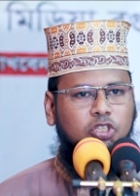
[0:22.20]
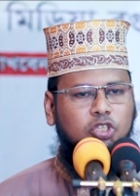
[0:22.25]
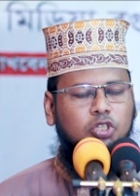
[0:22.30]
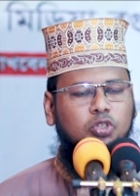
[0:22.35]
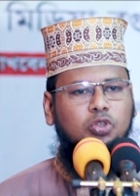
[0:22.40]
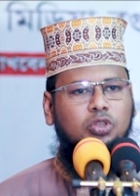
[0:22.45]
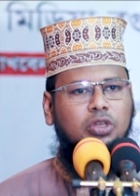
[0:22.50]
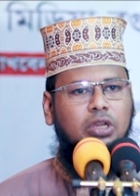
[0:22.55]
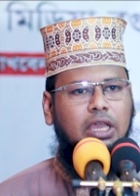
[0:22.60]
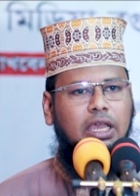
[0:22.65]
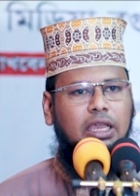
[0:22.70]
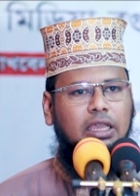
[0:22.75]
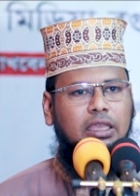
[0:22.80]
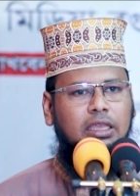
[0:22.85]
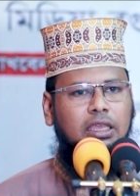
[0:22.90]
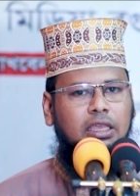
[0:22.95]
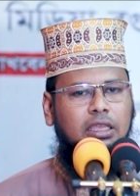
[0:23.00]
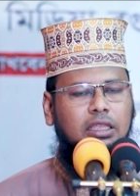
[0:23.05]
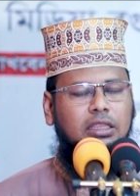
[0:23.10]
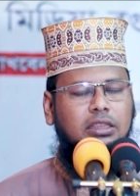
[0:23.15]
সুতরাং
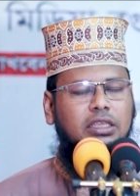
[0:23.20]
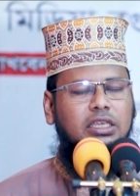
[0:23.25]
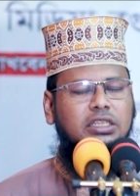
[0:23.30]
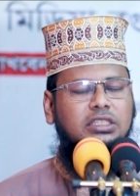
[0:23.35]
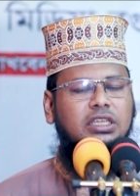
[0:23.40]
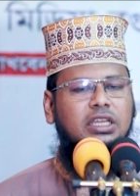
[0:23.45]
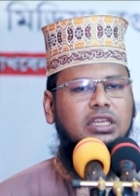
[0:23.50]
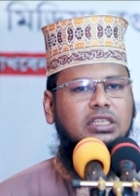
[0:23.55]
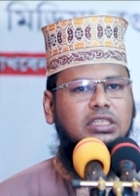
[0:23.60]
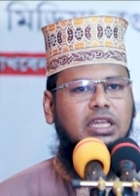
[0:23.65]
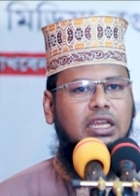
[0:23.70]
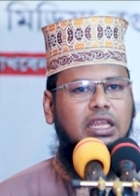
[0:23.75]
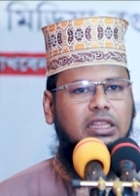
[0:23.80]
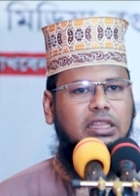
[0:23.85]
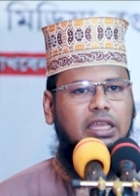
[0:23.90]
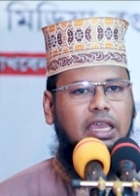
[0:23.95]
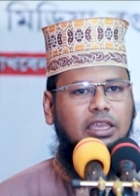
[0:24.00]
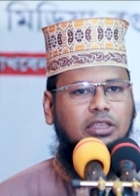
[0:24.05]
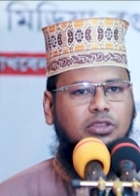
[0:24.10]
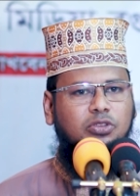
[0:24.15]
দেশের যারা
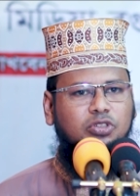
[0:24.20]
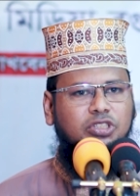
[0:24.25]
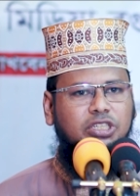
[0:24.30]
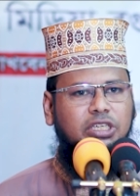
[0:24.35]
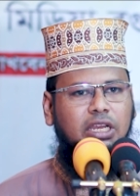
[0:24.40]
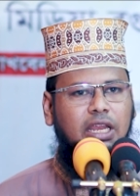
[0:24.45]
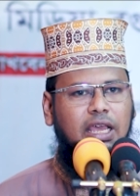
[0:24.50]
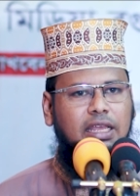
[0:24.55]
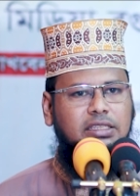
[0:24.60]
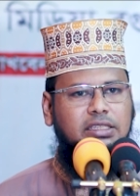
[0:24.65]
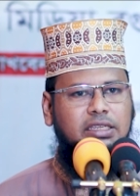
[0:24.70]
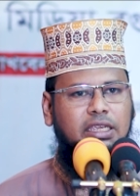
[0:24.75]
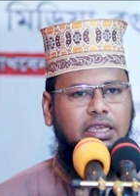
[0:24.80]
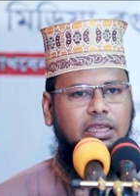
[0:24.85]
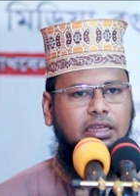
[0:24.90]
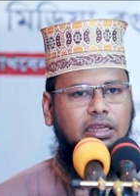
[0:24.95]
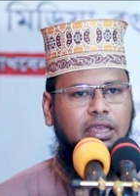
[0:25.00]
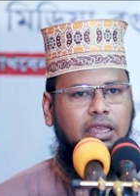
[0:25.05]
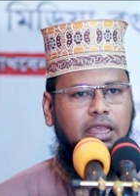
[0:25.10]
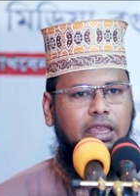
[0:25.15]
দায়িত্বশীল
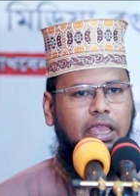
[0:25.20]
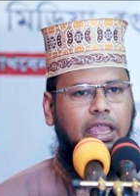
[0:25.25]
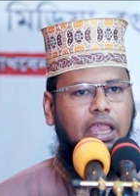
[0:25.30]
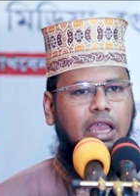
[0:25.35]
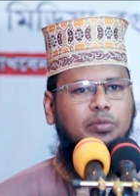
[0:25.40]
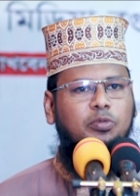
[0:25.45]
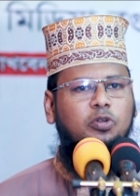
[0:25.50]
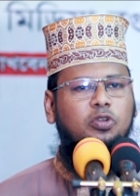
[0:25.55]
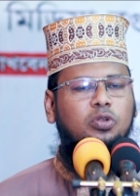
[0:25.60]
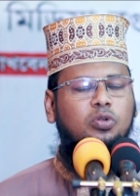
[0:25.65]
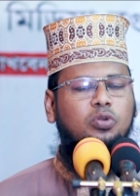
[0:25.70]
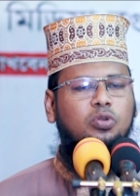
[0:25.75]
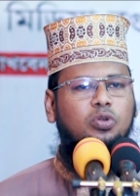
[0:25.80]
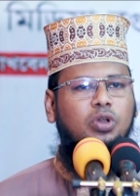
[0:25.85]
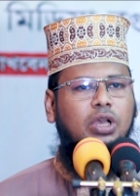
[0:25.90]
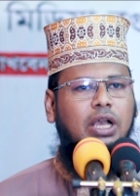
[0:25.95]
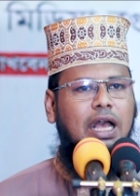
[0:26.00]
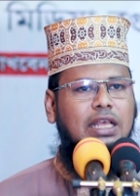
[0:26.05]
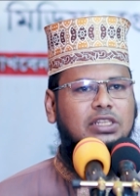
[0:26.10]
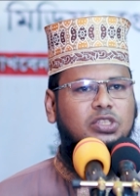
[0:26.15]
আছেন এমন কোনো
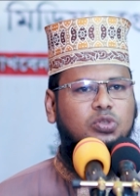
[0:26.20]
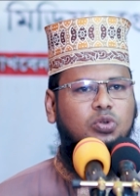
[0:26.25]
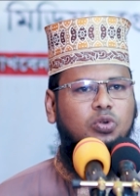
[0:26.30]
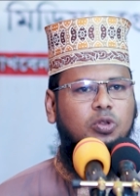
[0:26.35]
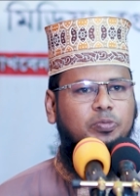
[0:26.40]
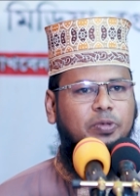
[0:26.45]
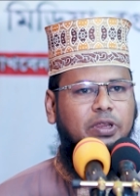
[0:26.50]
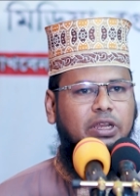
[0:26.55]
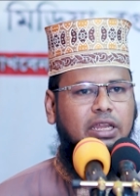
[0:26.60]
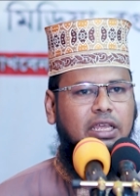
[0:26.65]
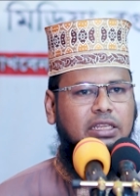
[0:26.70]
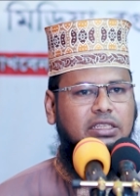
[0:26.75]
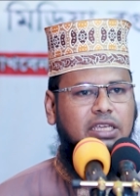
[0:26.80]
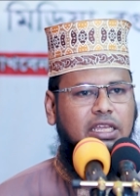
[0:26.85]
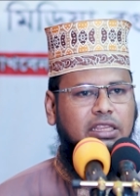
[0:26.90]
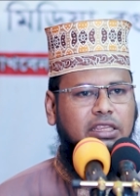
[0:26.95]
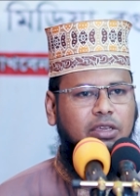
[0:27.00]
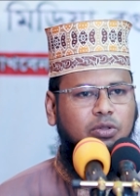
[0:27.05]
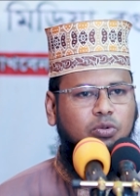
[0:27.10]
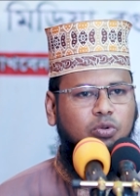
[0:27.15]
কাজ করবেন না
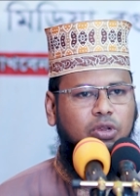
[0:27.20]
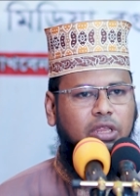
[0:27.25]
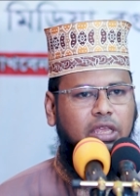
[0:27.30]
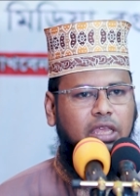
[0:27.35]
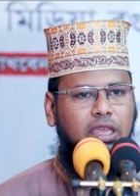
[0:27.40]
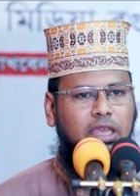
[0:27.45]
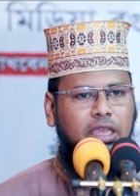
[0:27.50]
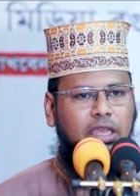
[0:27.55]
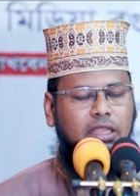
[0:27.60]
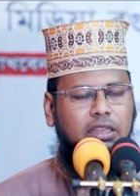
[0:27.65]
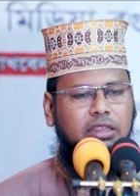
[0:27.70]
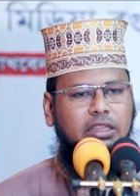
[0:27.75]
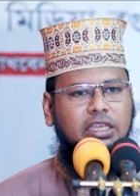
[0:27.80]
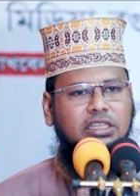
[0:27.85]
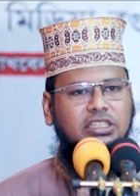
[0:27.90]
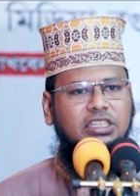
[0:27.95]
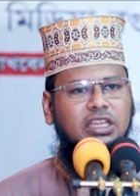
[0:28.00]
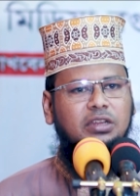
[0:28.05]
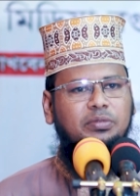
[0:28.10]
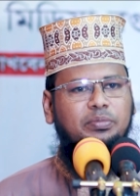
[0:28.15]
যাতে করে
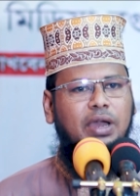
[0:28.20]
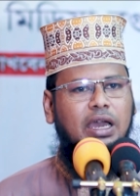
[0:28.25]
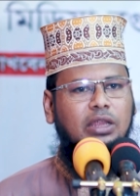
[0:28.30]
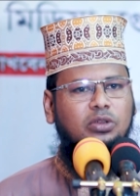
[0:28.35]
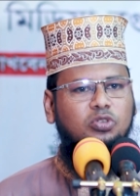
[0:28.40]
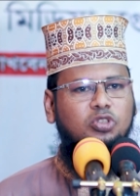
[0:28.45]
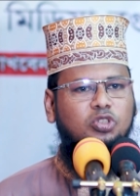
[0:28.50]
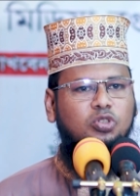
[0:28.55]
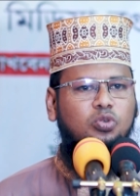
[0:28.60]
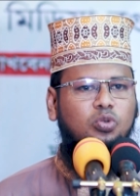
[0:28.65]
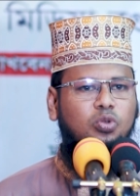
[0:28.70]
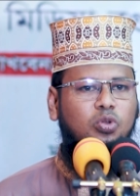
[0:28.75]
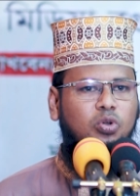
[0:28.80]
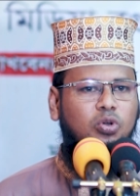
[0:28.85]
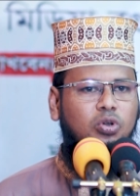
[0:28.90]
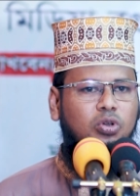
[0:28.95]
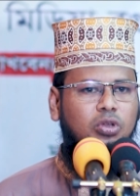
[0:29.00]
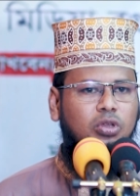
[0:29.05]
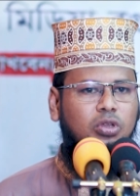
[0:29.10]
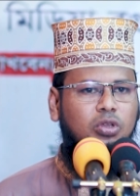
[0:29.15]
দেশের মানুষগুলো
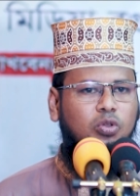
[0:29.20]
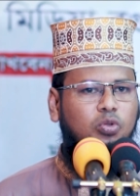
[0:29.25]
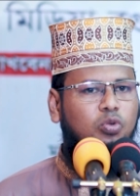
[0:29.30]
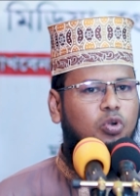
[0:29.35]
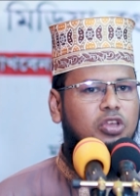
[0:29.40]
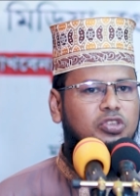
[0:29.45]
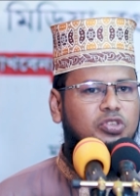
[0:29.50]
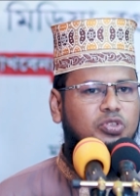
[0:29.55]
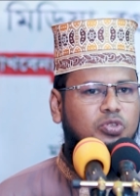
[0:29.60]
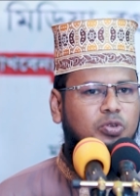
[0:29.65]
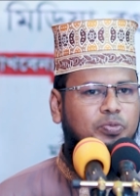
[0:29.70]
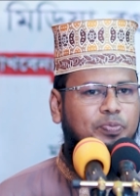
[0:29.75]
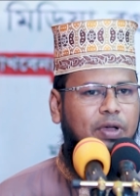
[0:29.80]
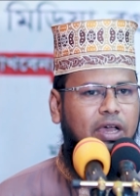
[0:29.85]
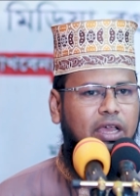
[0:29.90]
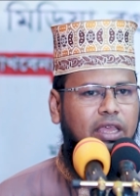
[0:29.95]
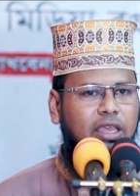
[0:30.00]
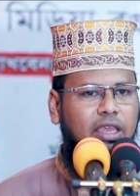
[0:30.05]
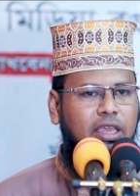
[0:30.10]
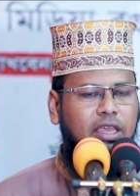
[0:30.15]
কষ্ট
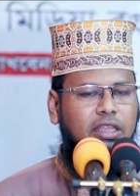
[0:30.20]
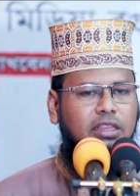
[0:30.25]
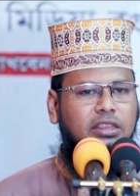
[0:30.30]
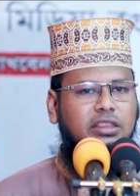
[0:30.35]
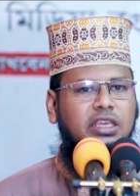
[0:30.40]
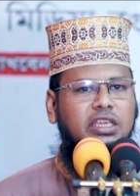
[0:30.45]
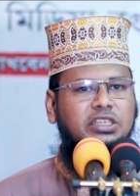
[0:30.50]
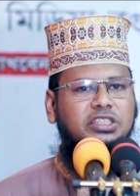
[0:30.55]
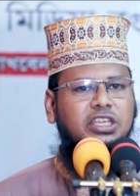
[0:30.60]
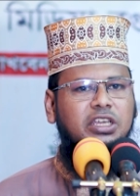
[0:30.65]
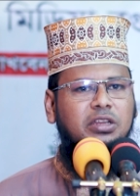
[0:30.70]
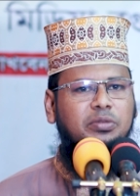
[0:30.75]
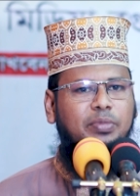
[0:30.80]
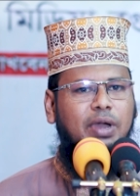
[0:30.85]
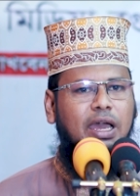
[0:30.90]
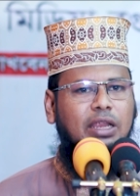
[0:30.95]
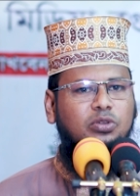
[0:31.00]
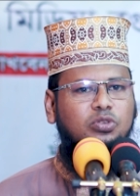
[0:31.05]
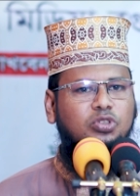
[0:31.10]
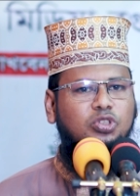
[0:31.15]
পায় দেশের
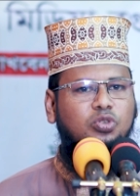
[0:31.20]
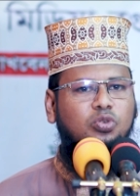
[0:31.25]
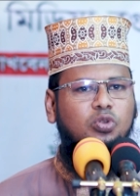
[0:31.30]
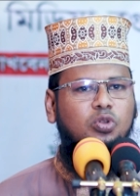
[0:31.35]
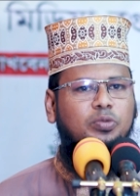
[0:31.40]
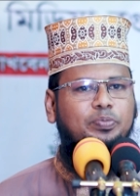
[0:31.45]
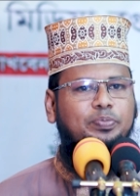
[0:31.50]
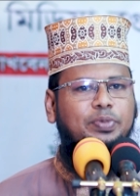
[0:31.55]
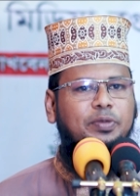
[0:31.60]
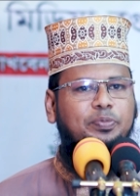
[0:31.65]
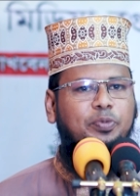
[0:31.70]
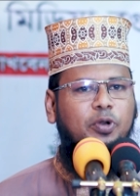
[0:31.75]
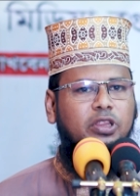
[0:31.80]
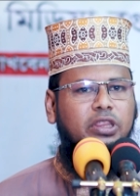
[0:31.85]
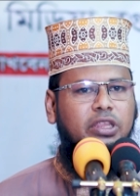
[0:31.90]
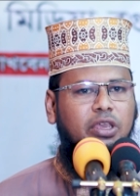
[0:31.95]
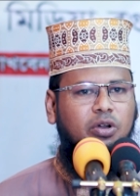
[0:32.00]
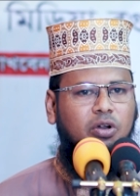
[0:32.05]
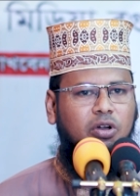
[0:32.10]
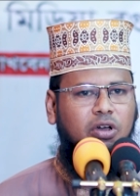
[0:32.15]
মানুষগুলো
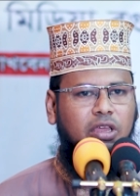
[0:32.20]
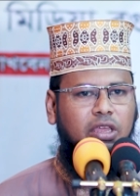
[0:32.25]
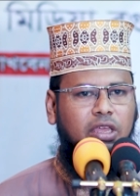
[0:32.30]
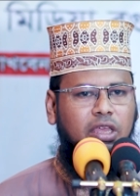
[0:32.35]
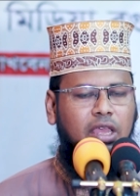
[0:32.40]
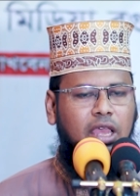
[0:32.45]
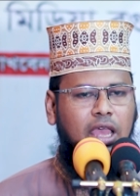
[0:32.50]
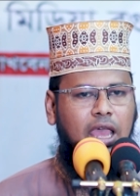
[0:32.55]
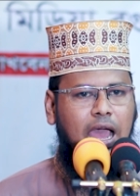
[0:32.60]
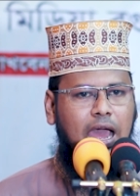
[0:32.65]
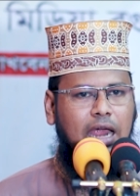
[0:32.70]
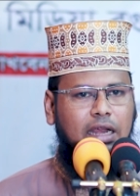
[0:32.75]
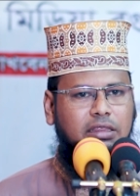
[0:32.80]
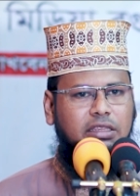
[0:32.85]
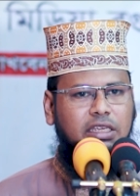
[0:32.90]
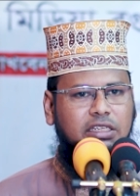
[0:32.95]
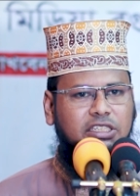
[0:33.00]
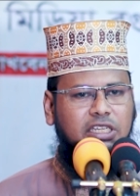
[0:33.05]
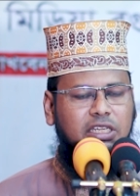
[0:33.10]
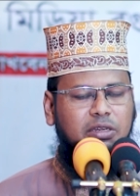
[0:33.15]
বিপদে হয় আর
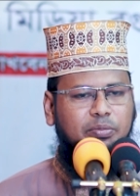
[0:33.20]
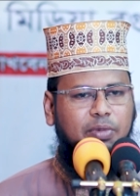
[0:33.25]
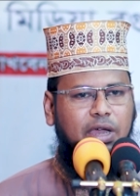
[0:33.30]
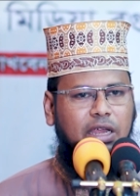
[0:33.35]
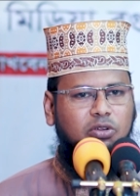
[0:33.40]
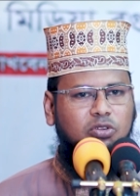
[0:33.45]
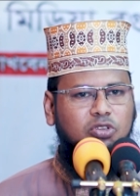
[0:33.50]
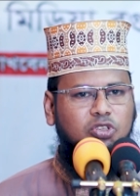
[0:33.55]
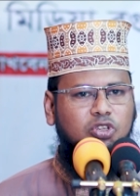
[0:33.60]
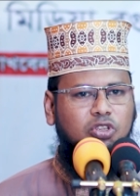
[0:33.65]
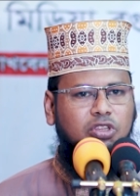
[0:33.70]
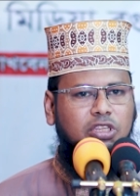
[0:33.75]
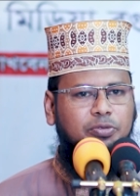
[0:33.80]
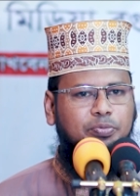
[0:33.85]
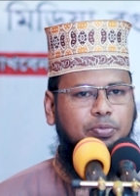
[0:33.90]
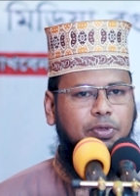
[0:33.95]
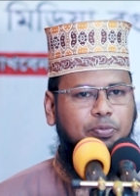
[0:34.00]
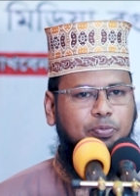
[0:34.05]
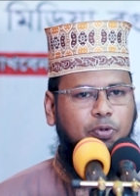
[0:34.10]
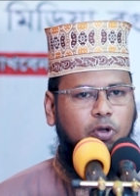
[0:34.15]
দেশের মানুষ যদি
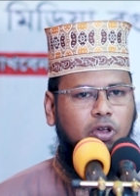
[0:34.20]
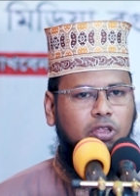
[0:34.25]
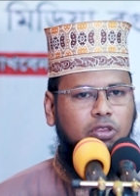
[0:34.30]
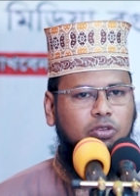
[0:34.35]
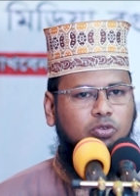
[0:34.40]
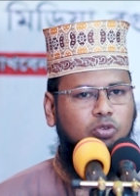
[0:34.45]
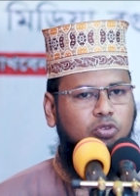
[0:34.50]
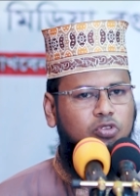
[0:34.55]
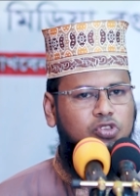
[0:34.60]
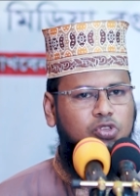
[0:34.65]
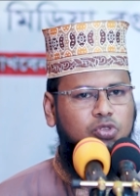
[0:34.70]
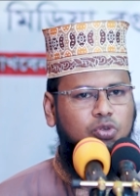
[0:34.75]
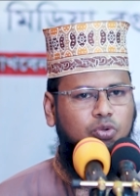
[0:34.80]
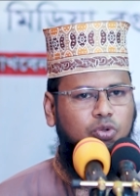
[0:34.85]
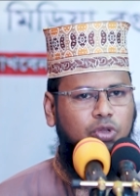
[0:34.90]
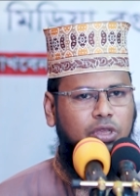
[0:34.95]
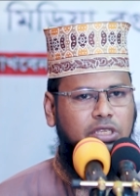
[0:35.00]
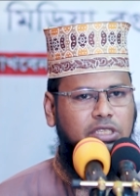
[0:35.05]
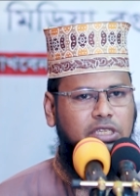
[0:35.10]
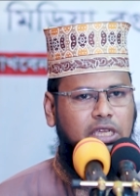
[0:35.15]
বিপদগ্রস্ত
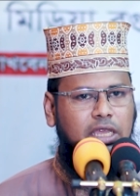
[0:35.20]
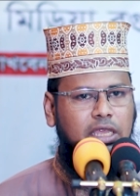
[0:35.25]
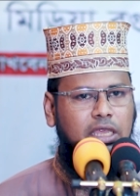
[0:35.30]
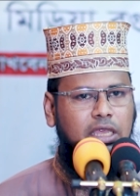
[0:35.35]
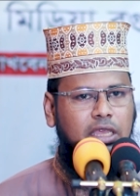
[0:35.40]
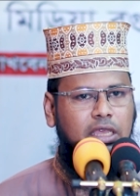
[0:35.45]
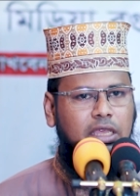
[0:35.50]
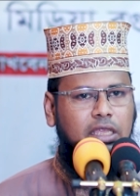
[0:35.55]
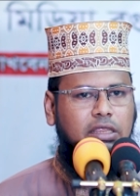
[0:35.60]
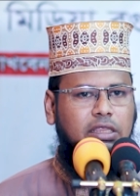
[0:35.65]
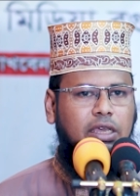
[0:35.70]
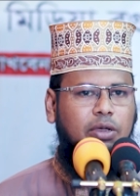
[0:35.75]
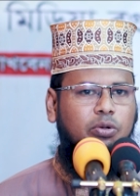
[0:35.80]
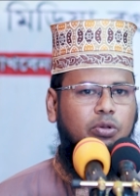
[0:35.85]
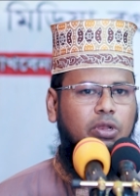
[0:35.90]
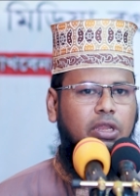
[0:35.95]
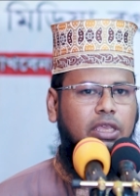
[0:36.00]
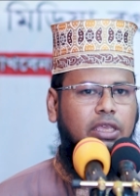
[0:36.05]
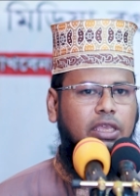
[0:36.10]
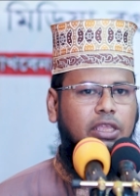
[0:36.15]
হয়ে যায়
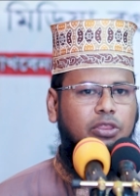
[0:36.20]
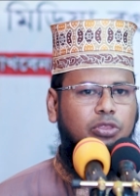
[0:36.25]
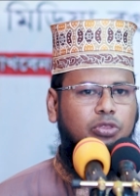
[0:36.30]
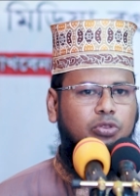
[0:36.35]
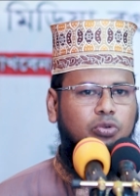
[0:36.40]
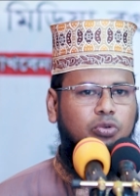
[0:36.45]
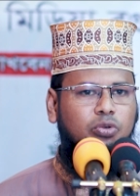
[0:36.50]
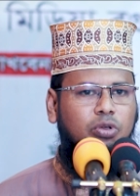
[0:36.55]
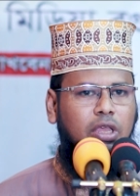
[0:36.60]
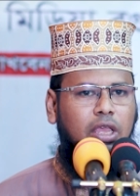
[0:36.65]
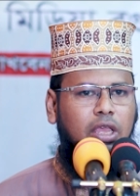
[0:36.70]
তাহলে কিন্তু